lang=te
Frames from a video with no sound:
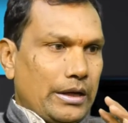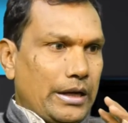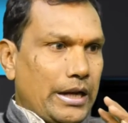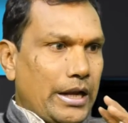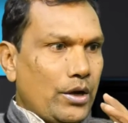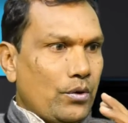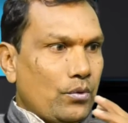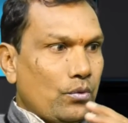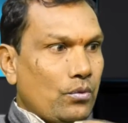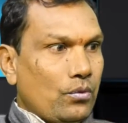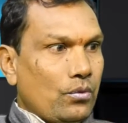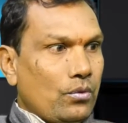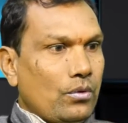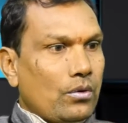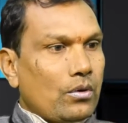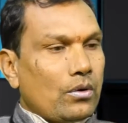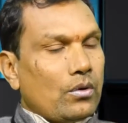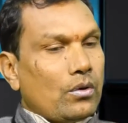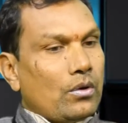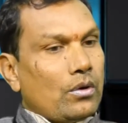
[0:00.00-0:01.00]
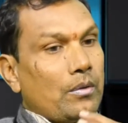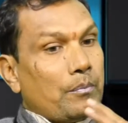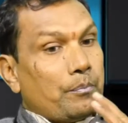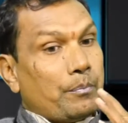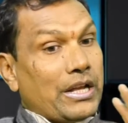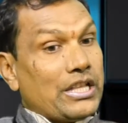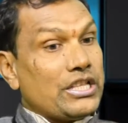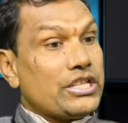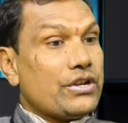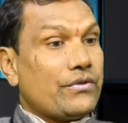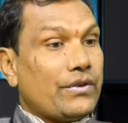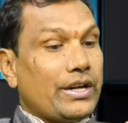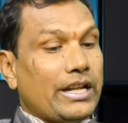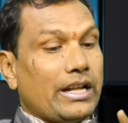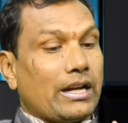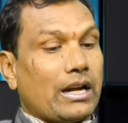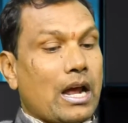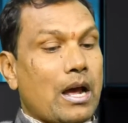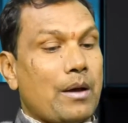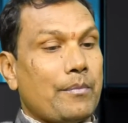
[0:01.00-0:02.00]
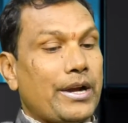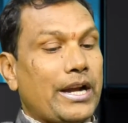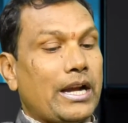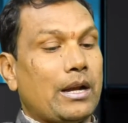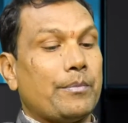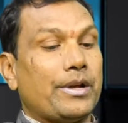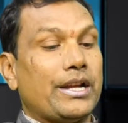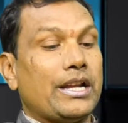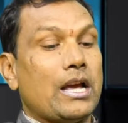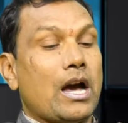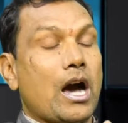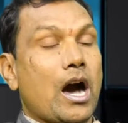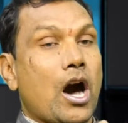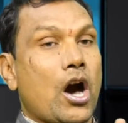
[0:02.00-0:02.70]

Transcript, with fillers: నేను పంచవటి రామాయణం అని